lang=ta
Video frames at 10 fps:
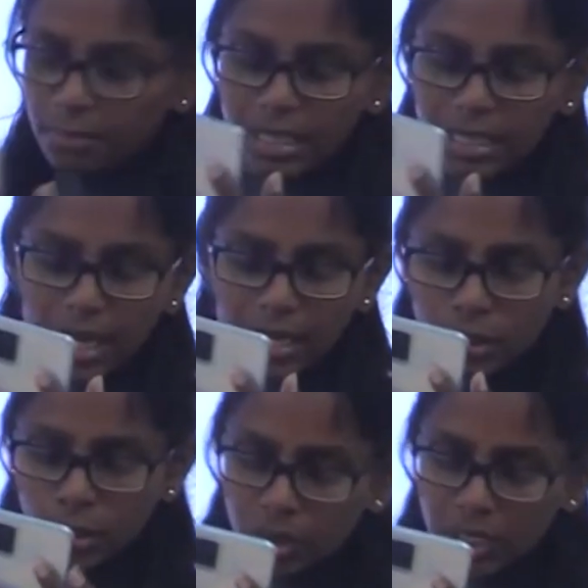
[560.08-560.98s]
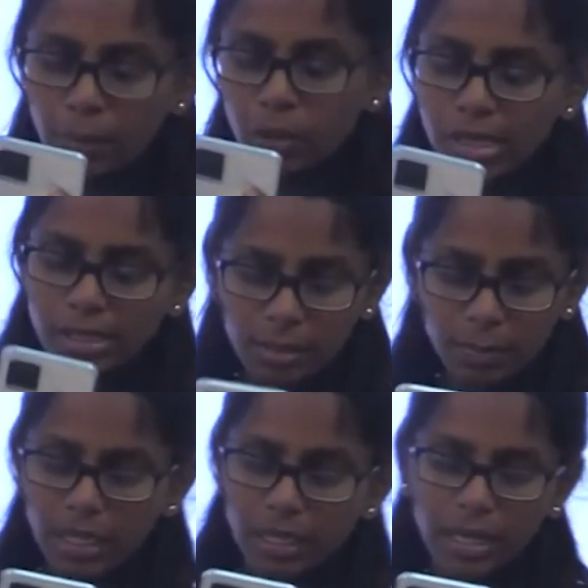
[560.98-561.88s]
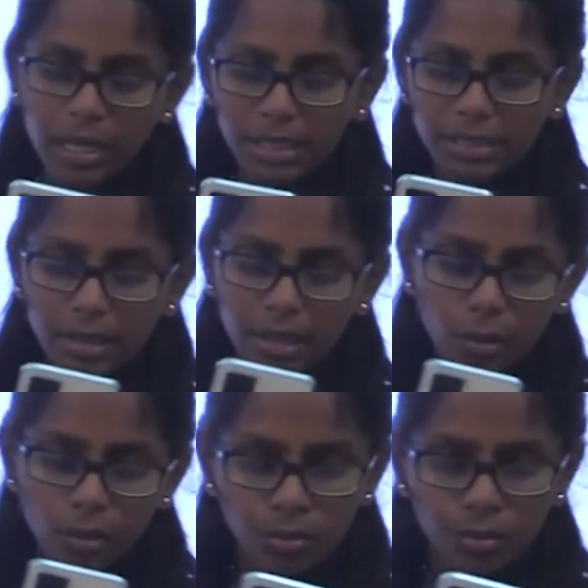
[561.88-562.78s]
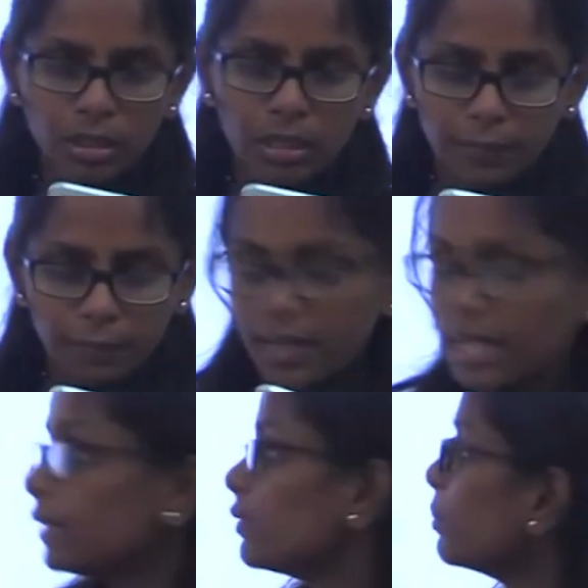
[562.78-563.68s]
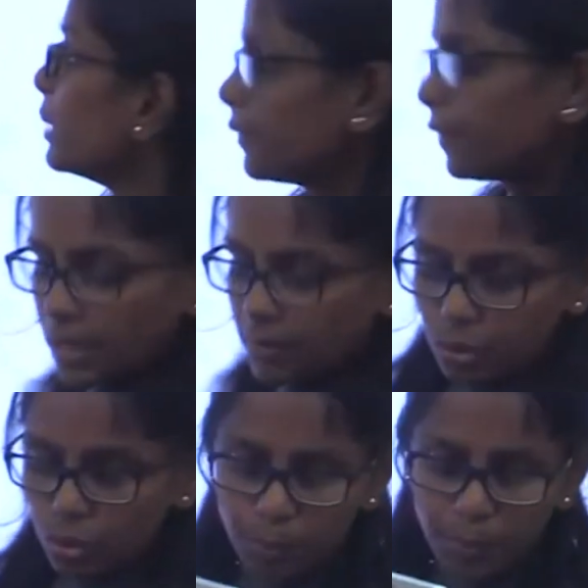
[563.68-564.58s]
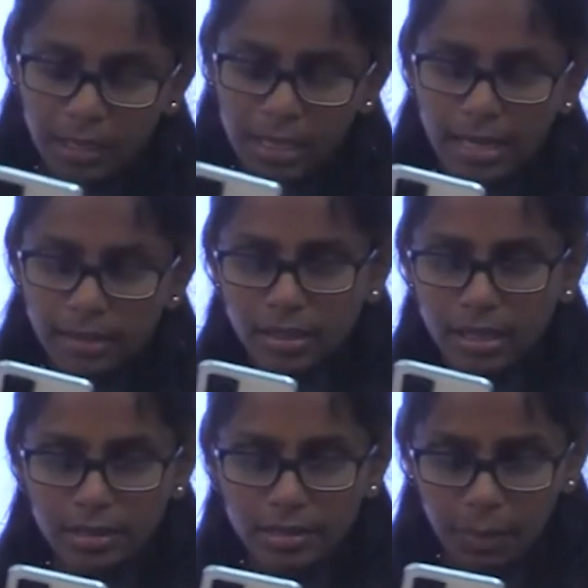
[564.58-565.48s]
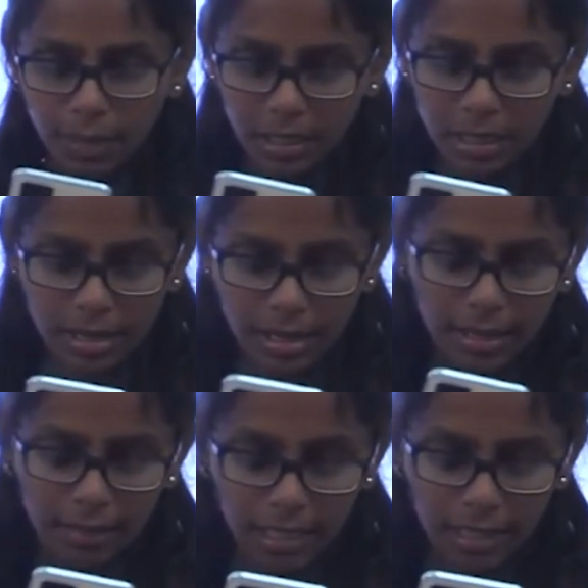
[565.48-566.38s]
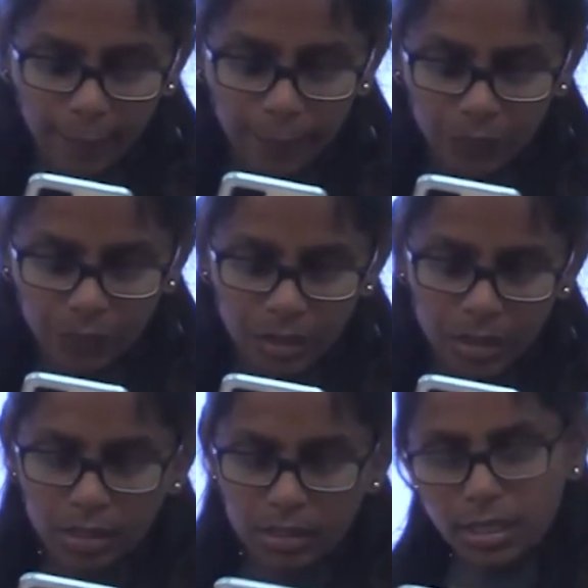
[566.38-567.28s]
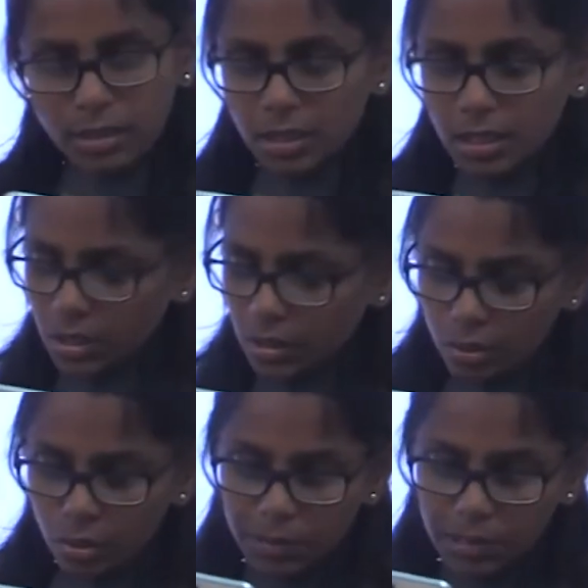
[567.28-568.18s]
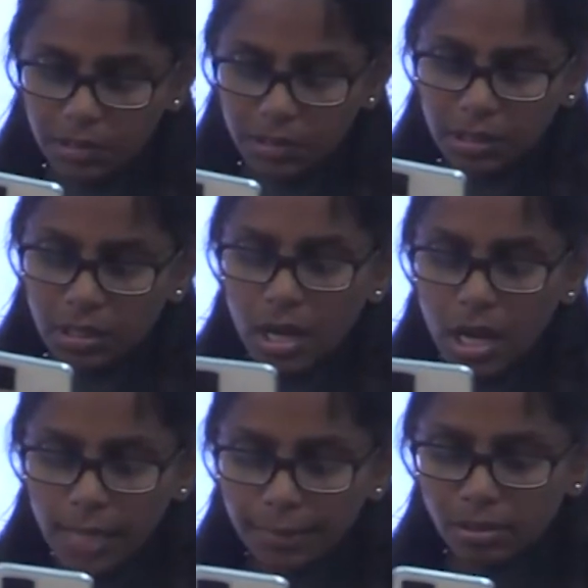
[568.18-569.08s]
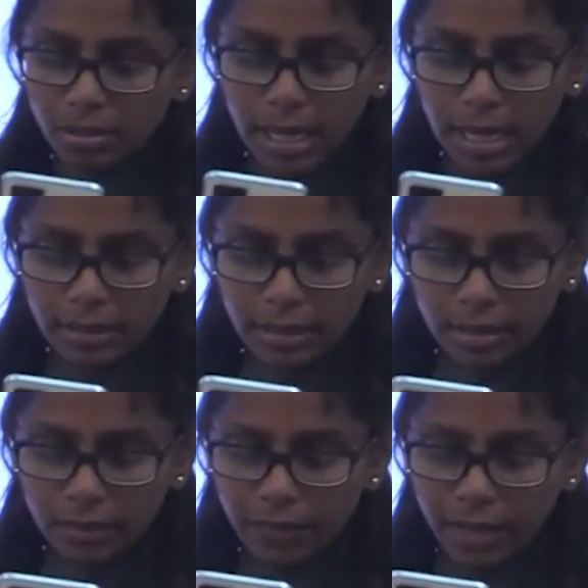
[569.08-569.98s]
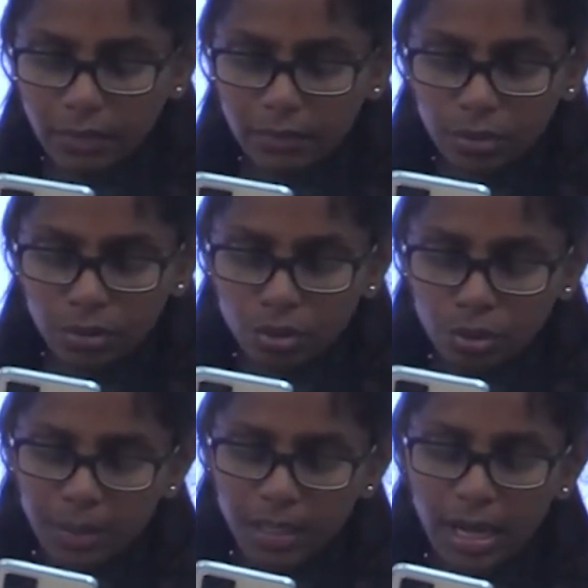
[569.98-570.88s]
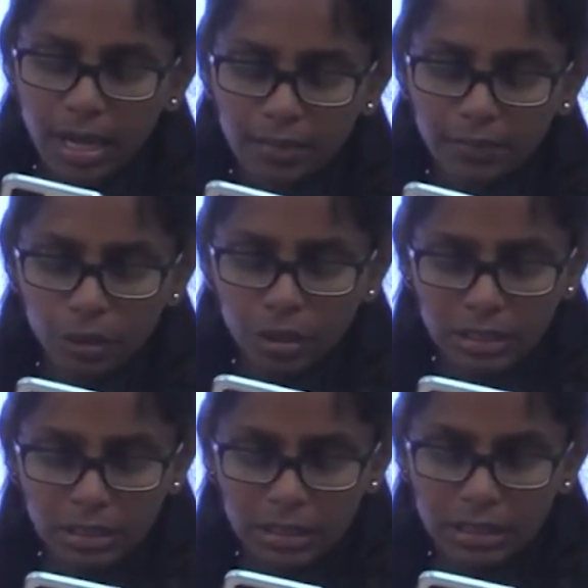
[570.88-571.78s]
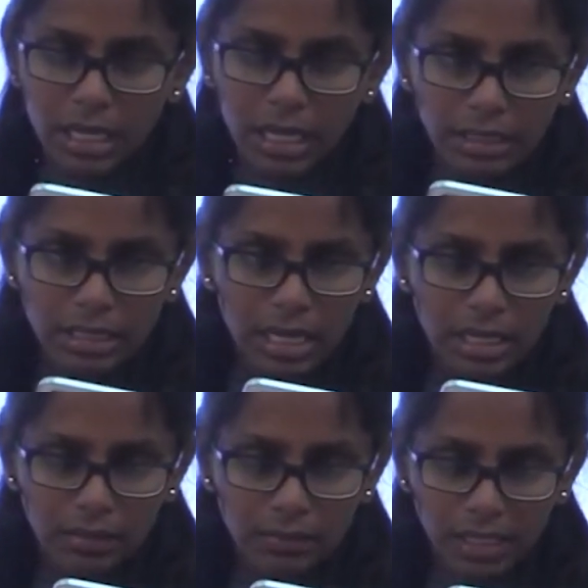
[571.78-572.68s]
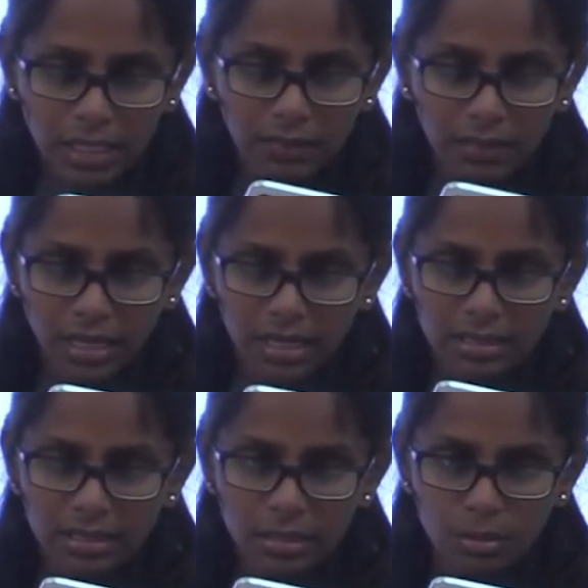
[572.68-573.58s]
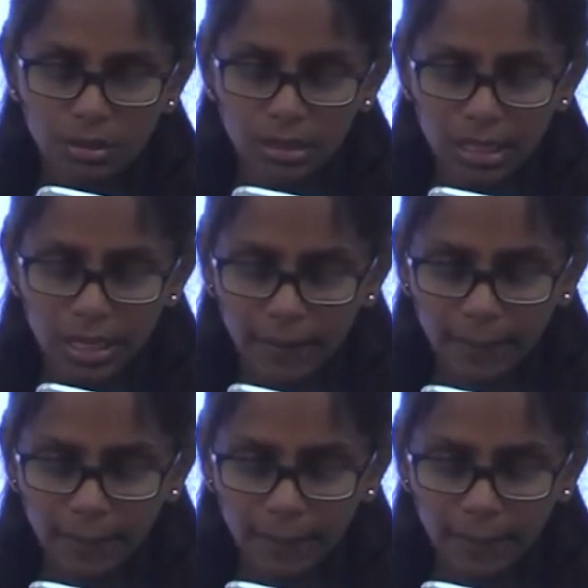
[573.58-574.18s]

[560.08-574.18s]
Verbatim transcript: பிஆ சூர்யா மட்டும் ஆன்சர் பண்ணியிருக்காங்க மற்ற எல்லாரும் ஃபைவ் பி ஃபைவ் சூப்பர் கார்த்திக் ஆன்சர் பண்ணியிருக்காங்க வேற சதீஷ் சூப்பர் சதீஷ் அப்துல் காதர் ஃபைவ் சூப்பர் ஆர்என் ஃபார்ட்டி சிக்ஸ் ராதிகா வேற வேற ஆன்சர்ஸ் எதுவும் இல்லையா